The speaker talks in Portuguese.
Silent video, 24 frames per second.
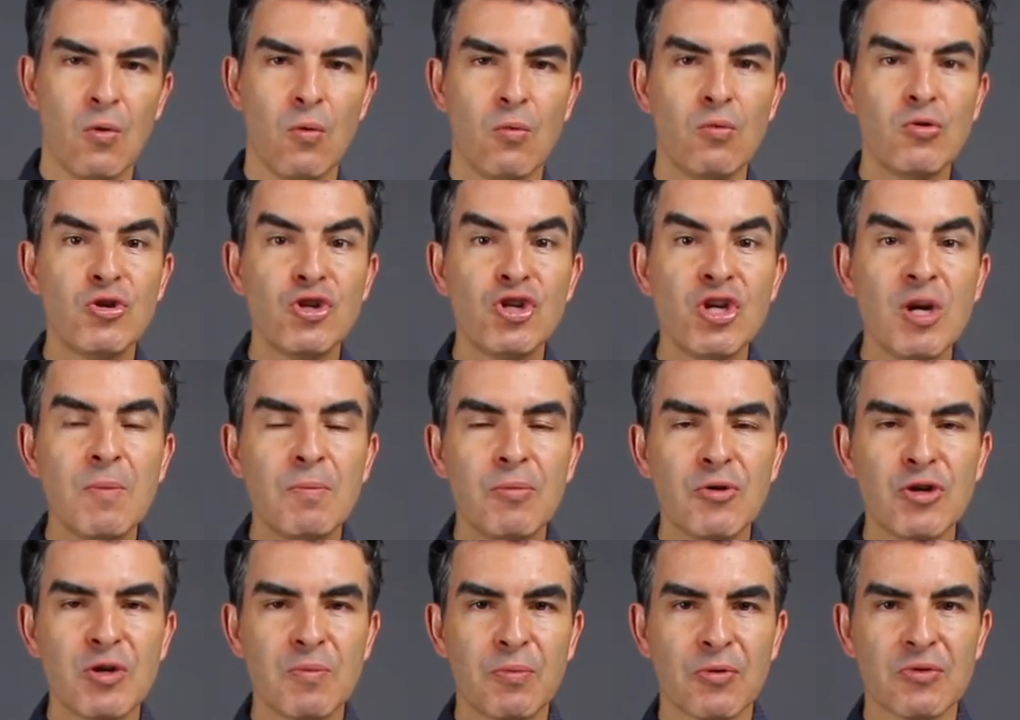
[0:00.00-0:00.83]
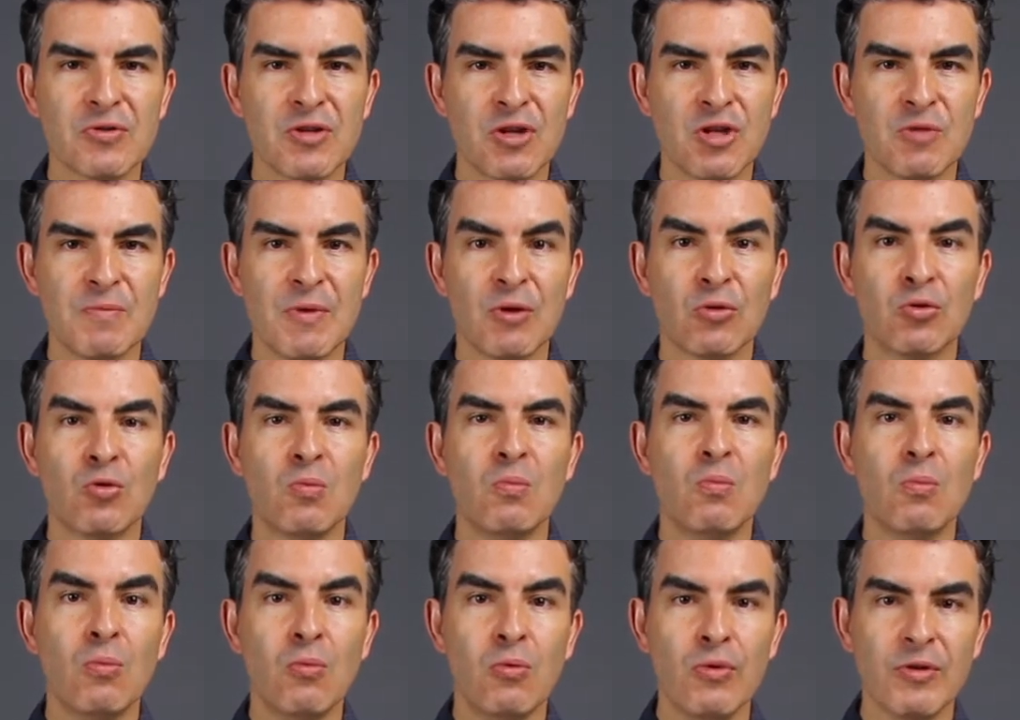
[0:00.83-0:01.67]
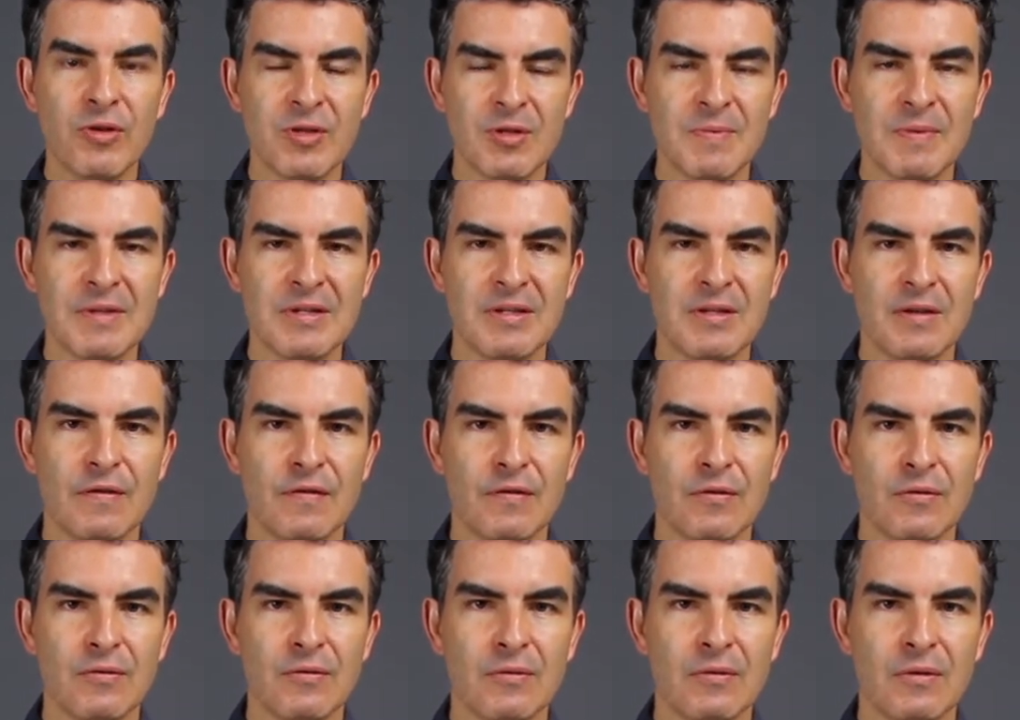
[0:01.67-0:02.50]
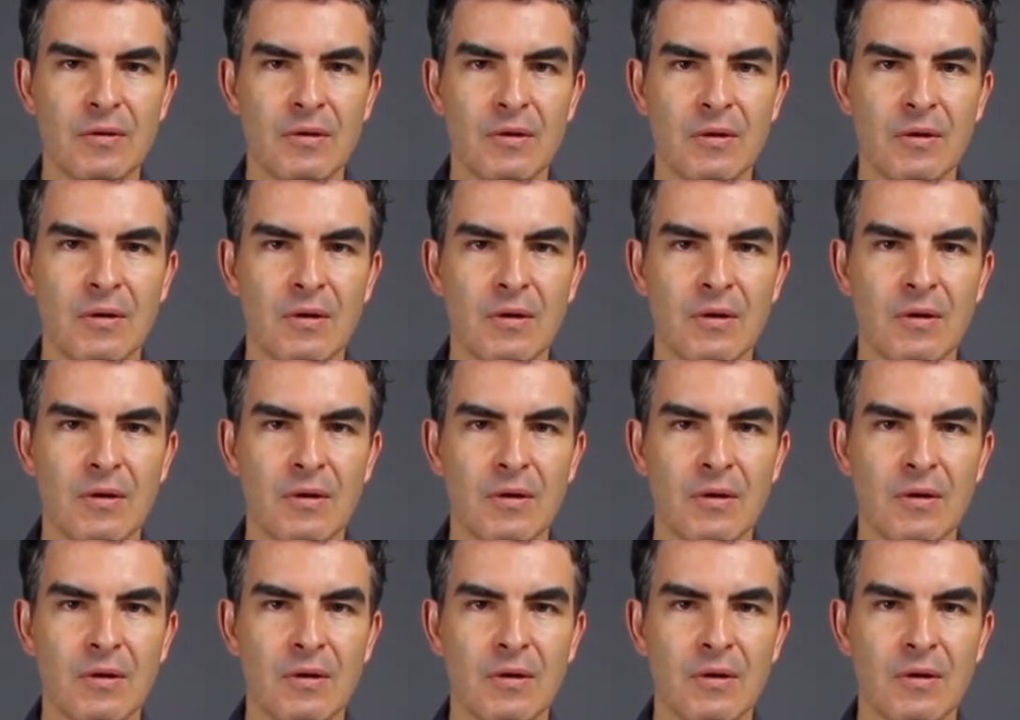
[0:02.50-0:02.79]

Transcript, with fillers: um tipo de procedimento muito específico,